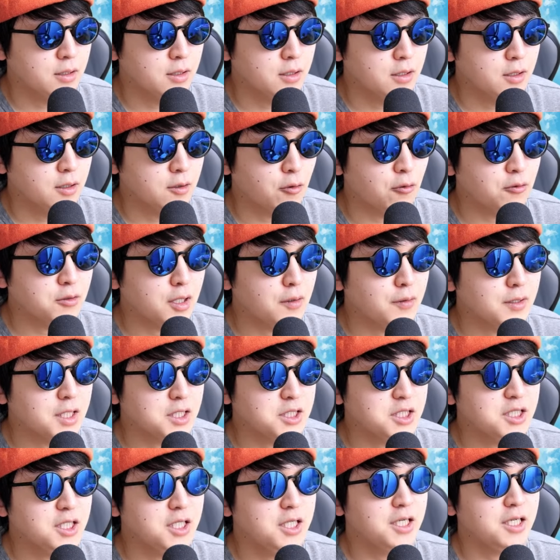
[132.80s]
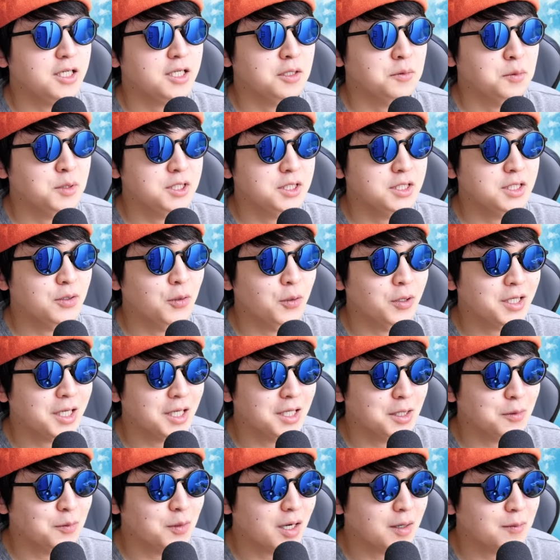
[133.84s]
こんな私に厳しいご意見
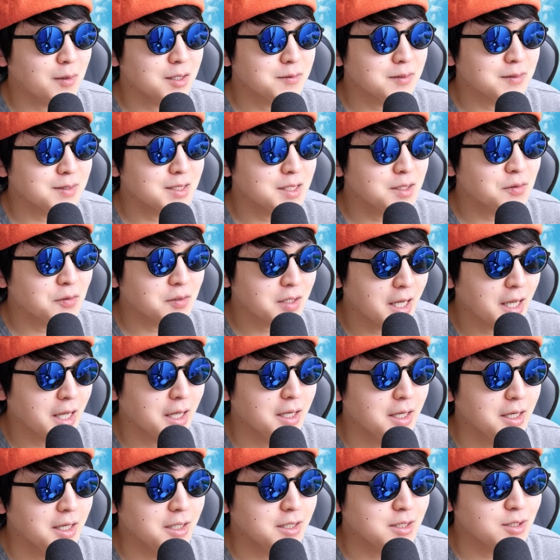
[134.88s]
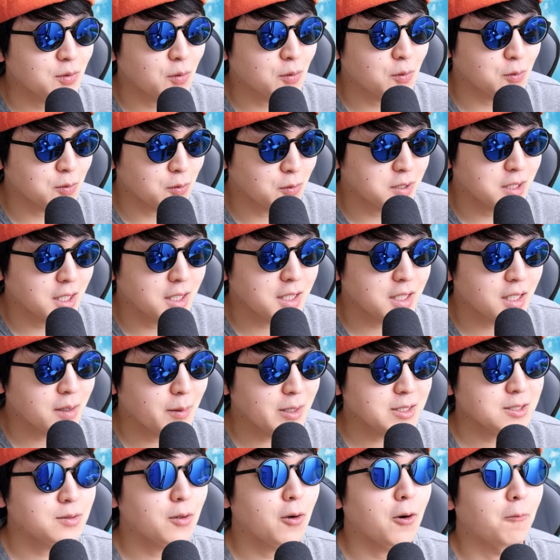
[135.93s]
でも構いませんので一言いただけま
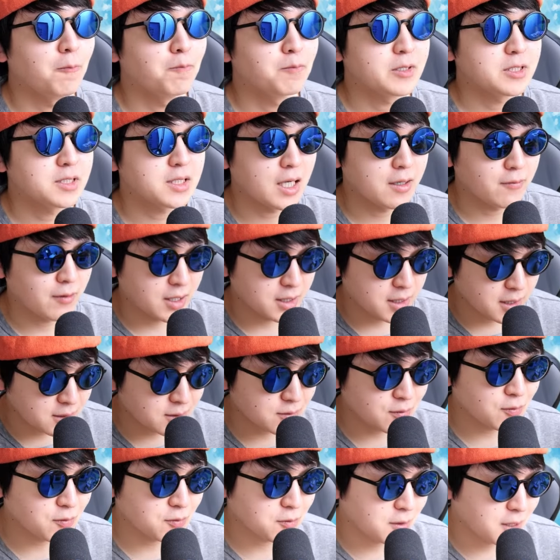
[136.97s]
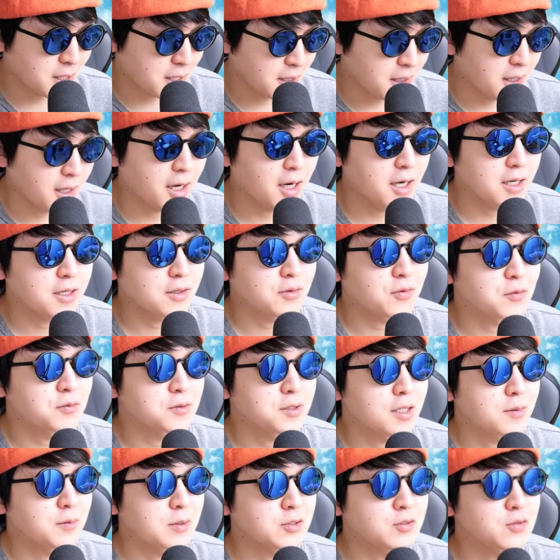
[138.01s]
すと幸いですということでありがとうご
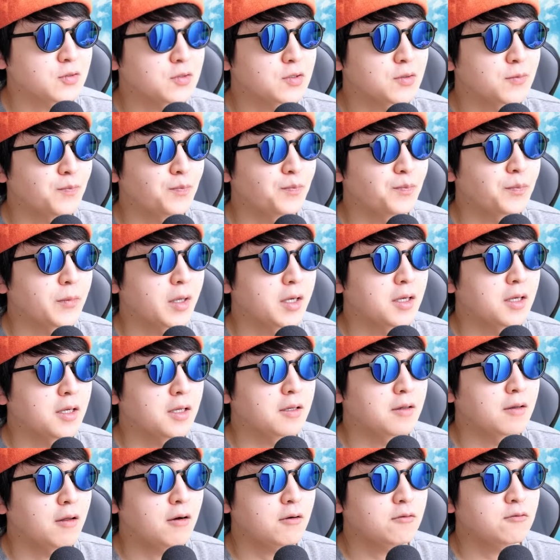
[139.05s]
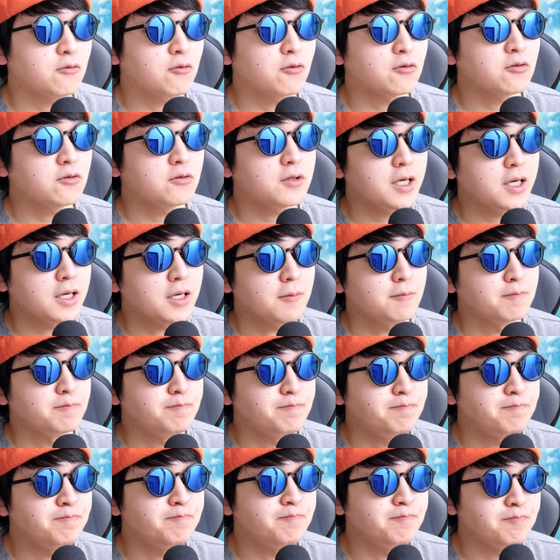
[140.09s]
ざいますなるほどねうんうんうんう